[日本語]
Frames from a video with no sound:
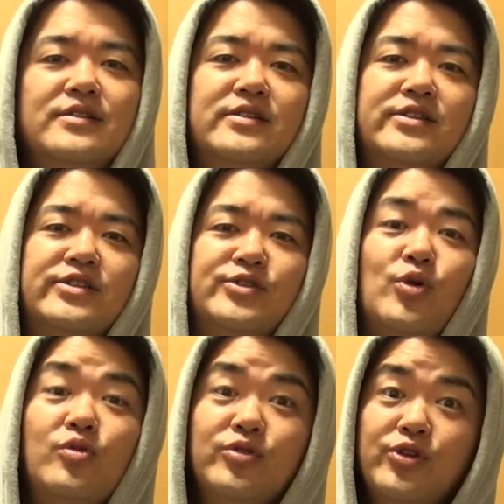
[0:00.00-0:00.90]
す
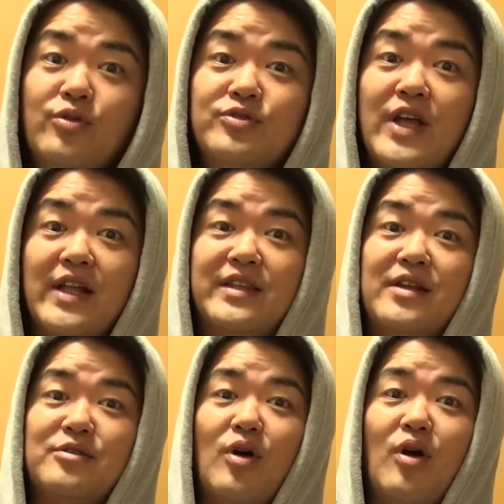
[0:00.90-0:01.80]
ごく良くなっ
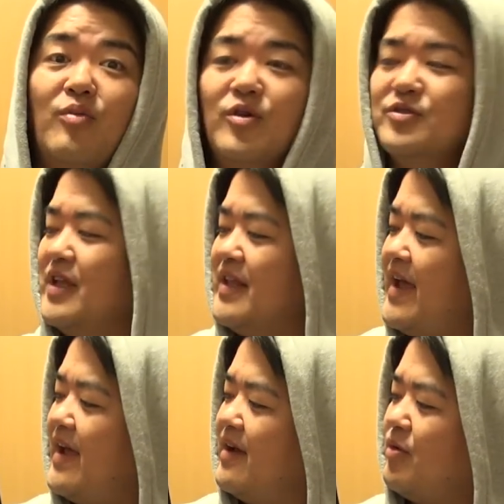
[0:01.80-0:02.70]
てるとは思うんで
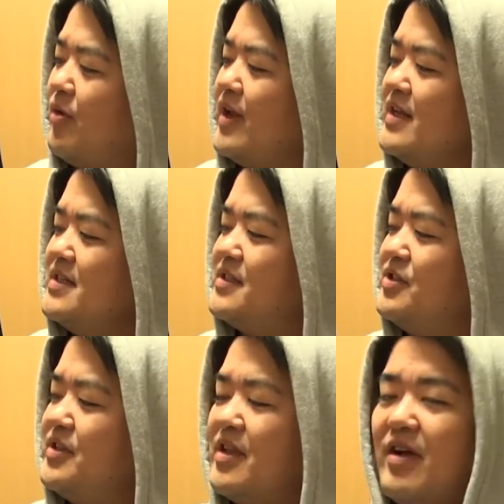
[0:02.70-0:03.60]
ね、これにつ
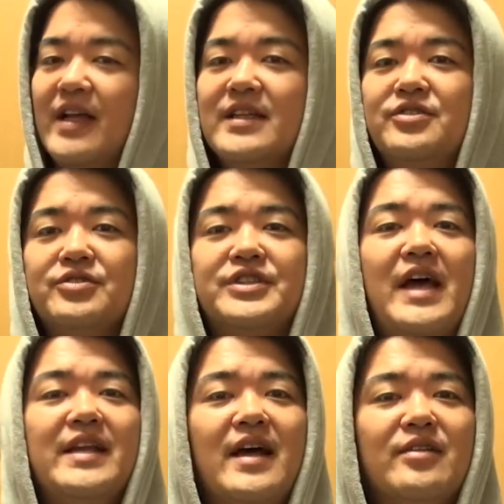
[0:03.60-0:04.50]
いての話をし
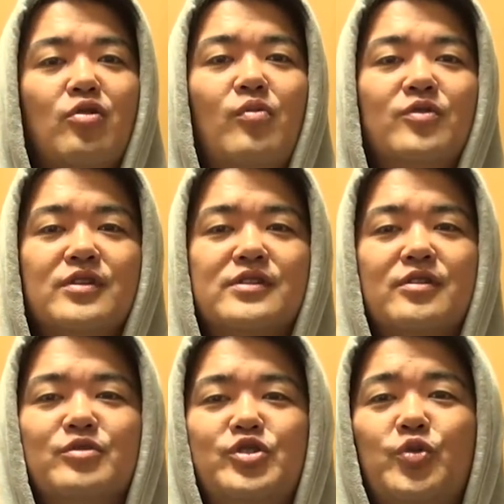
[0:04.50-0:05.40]
たいなと思うんですけ
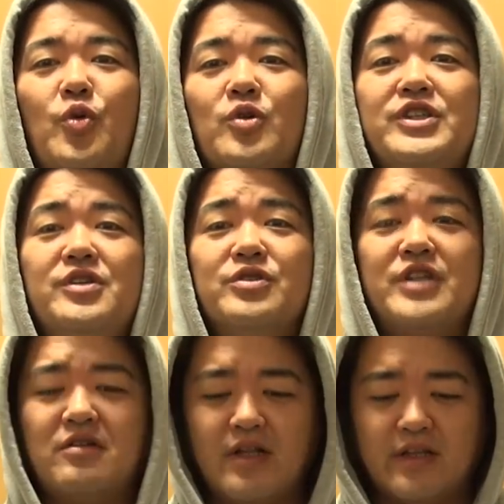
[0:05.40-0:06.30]
ども、ちょっとおしっこし
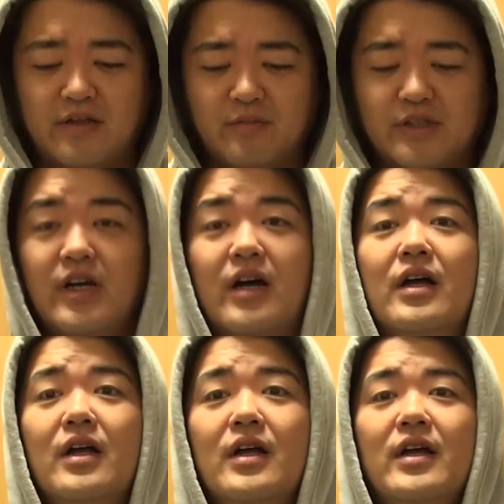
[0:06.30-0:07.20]
たくなってきました。
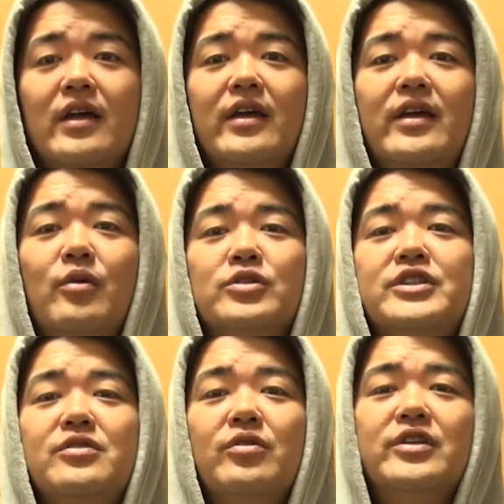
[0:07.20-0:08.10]
えー、お
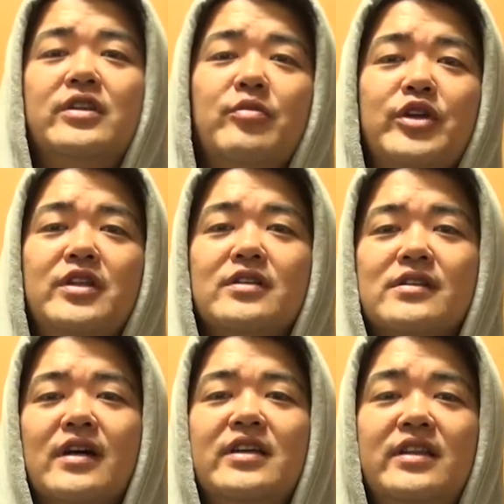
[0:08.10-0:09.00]
しっこ行ってもいいです
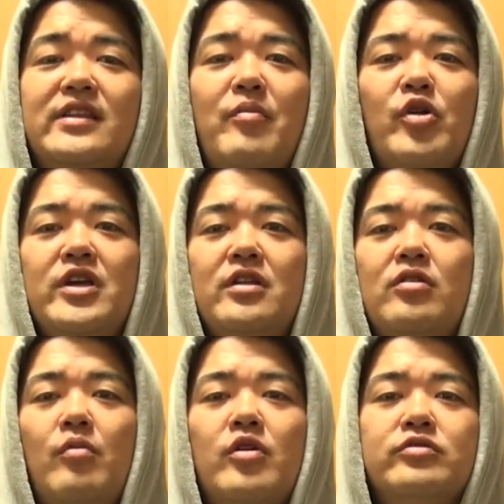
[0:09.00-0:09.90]
か行ってもいい
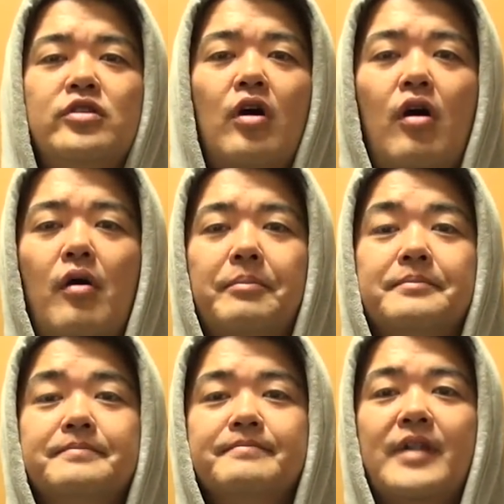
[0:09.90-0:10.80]
と思う人
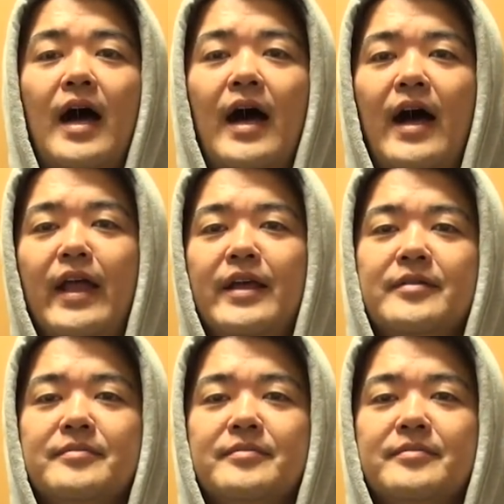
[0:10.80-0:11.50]
はい。